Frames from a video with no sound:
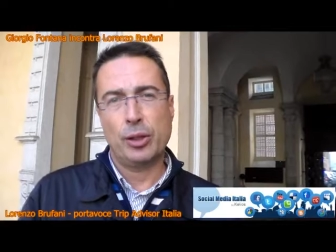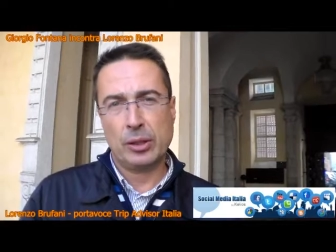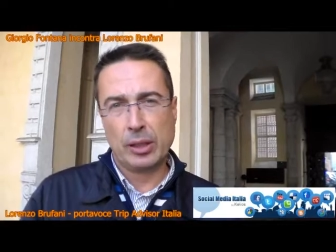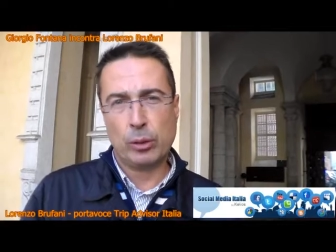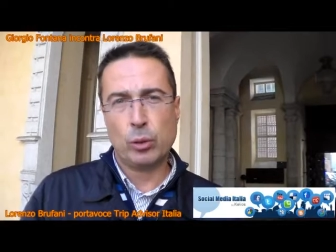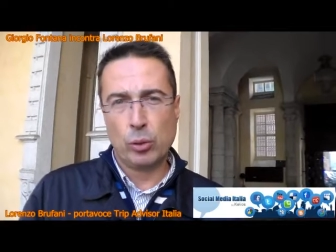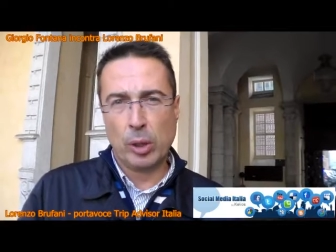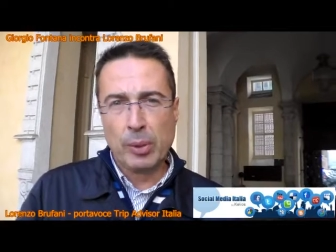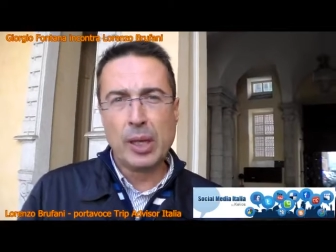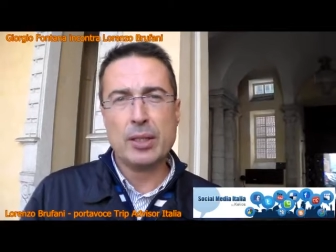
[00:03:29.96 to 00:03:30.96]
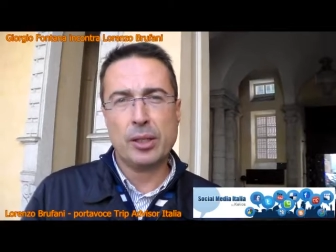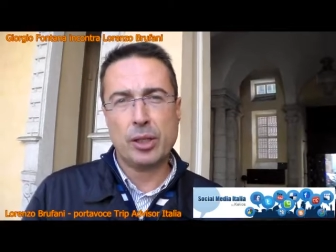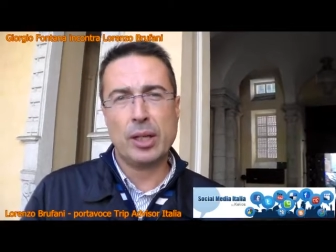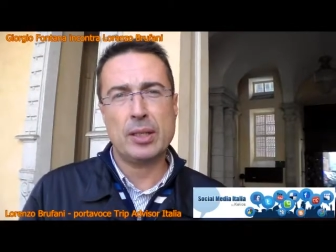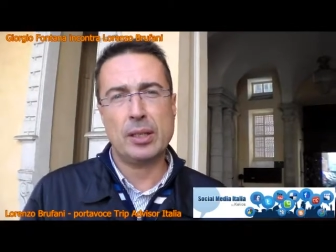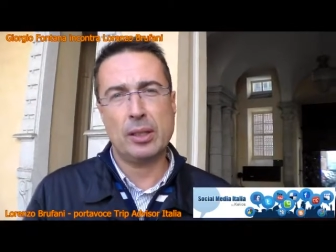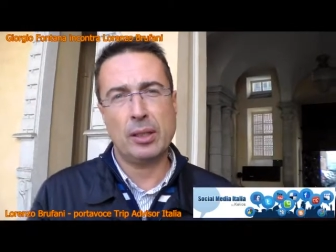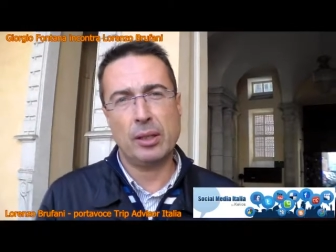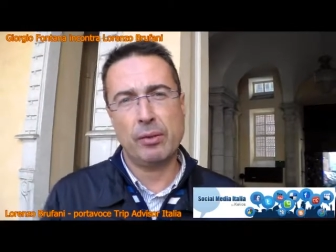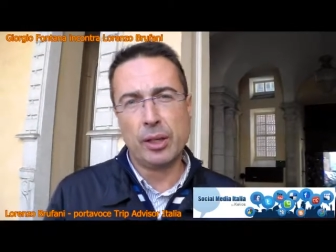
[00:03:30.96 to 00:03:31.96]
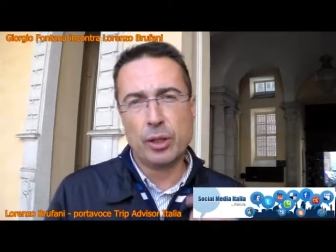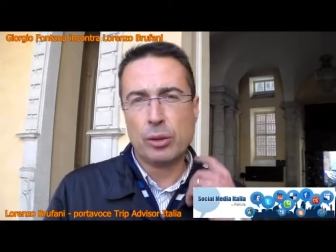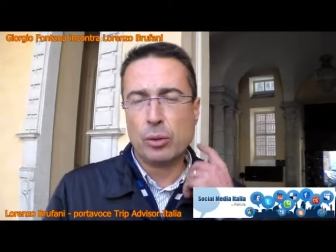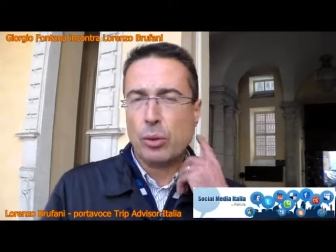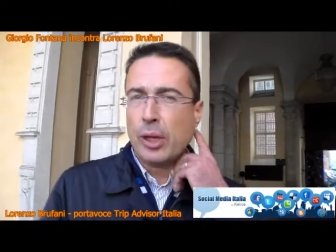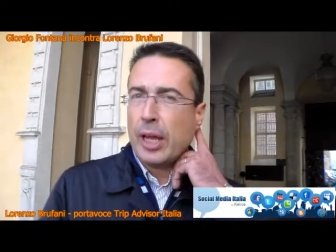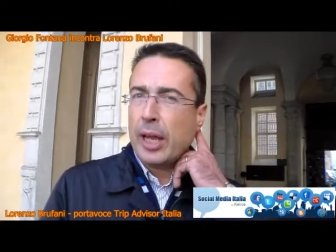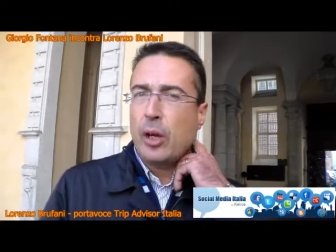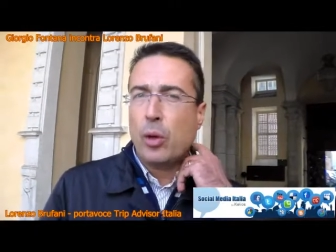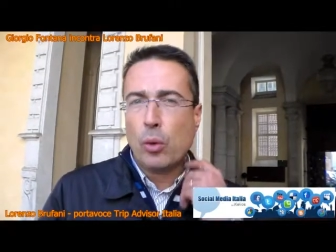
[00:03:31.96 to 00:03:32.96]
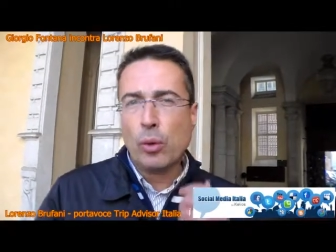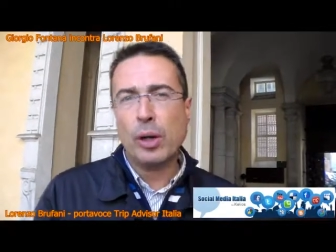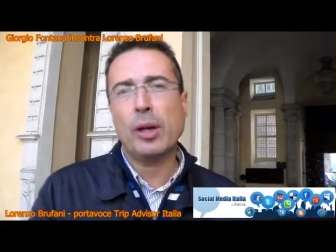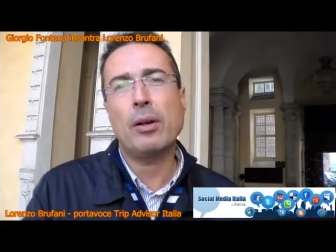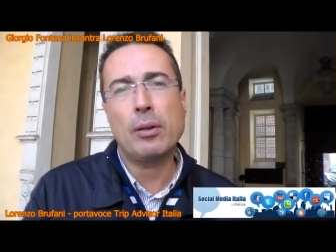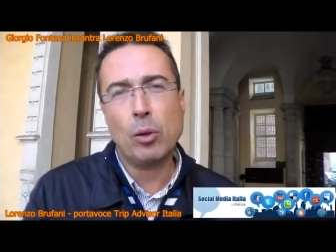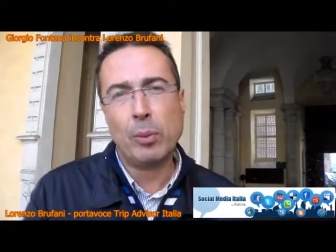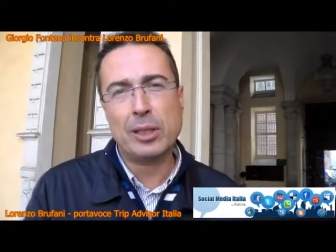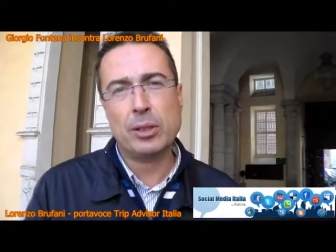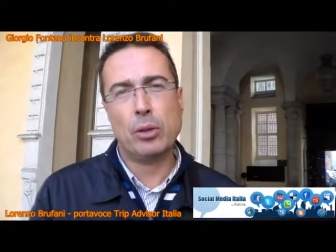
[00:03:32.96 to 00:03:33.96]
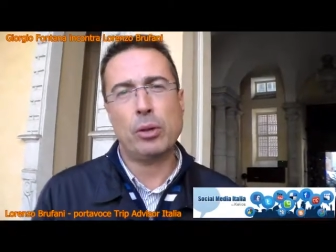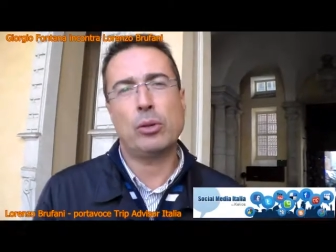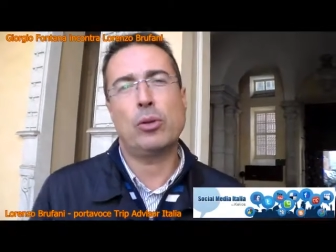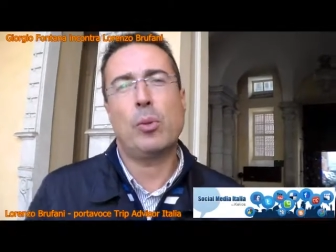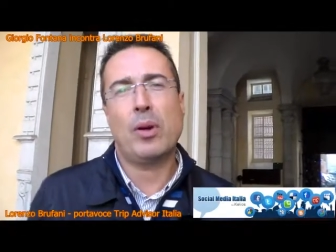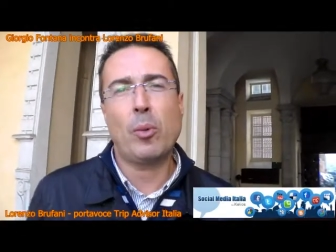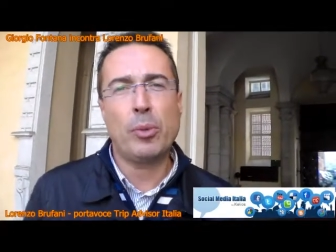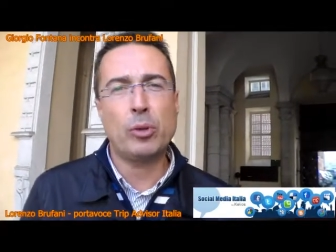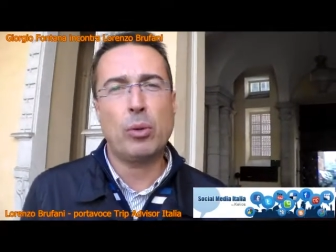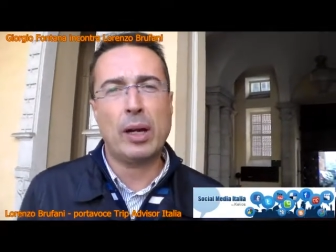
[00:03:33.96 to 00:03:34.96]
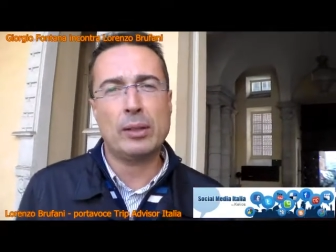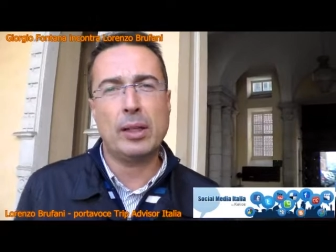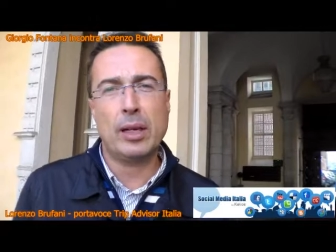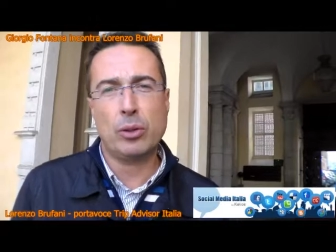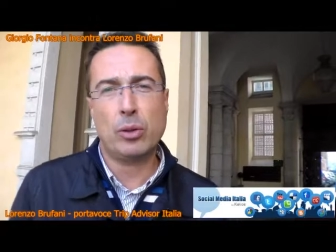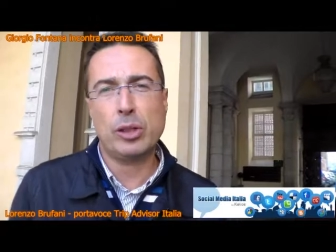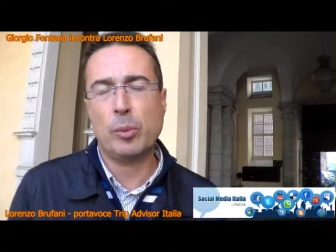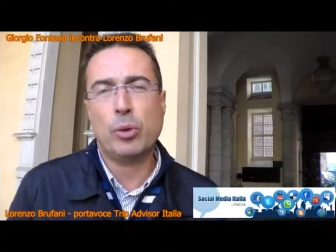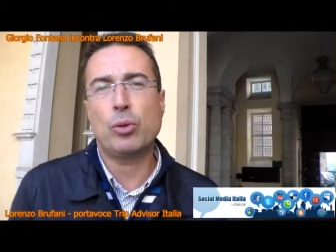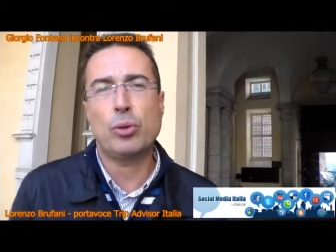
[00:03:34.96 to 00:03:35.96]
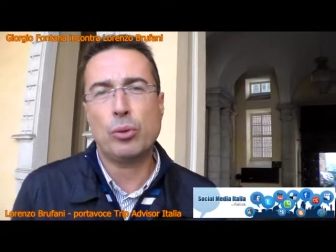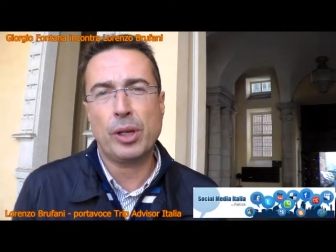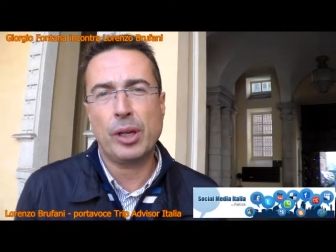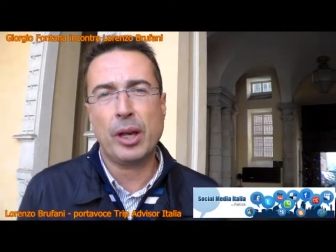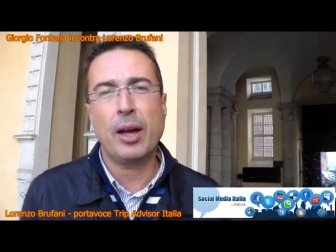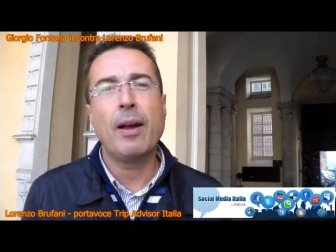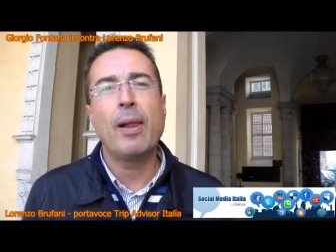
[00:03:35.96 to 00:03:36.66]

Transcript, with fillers: centrato sulle mie esigenze di, di viaggiatore e non come al solito, come eravamo abituati, la solita brosciurina